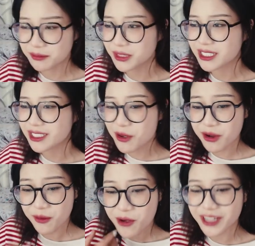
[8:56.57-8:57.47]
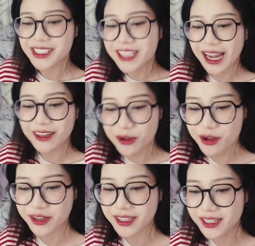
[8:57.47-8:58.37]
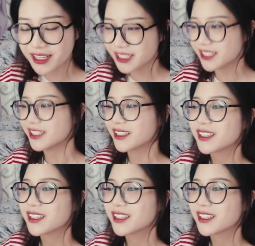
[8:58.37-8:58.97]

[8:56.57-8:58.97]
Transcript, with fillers: mình chỉ yêu cầu mỗi cái chân thành thôi cái đấy thì